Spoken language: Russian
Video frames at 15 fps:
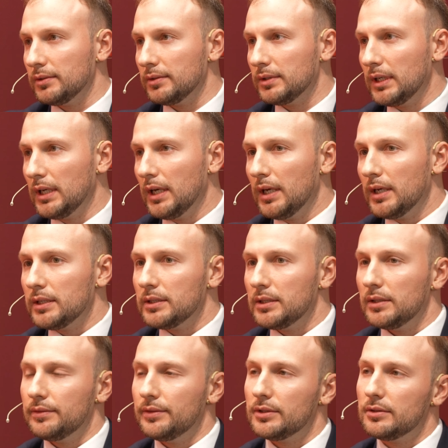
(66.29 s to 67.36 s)
Угу.
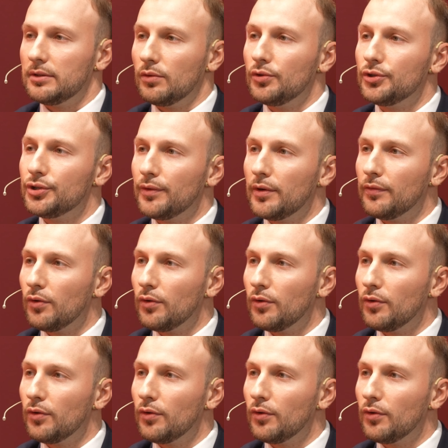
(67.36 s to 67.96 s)
Соответственно, ключевой